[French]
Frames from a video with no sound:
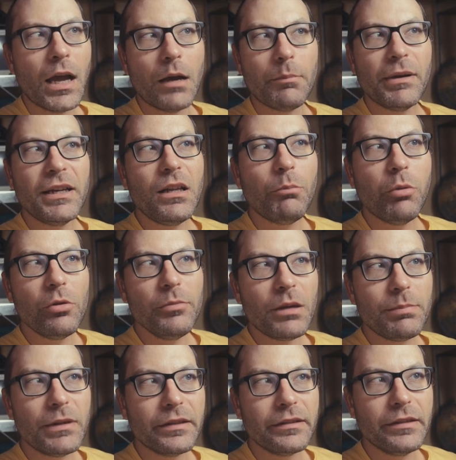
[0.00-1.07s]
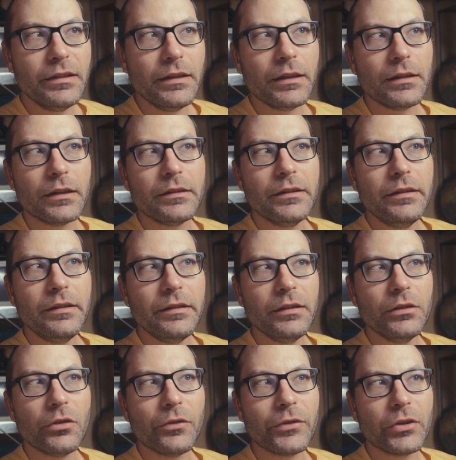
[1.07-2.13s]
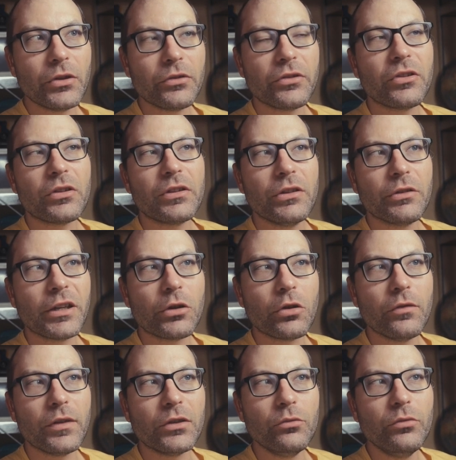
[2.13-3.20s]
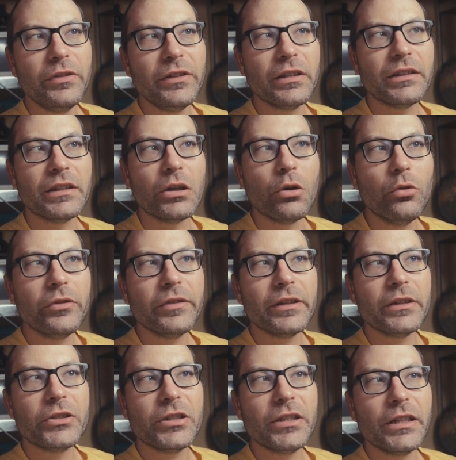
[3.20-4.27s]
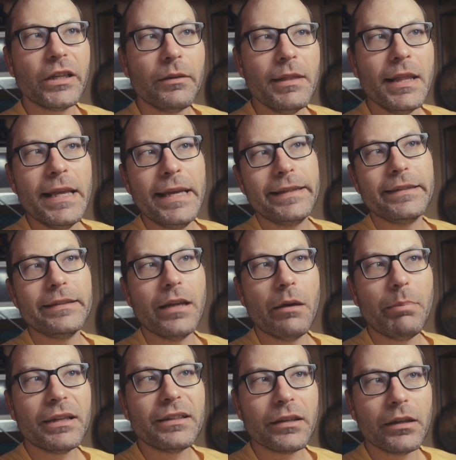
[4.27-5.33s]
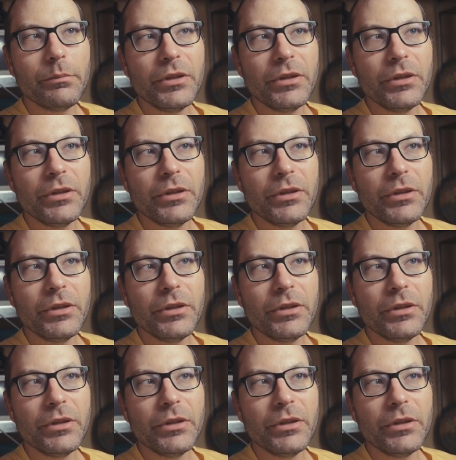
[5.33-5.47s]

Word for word: Après la première platine, la DCC 900 sortie en 92 qui était grosse, chère, qui n'a pas très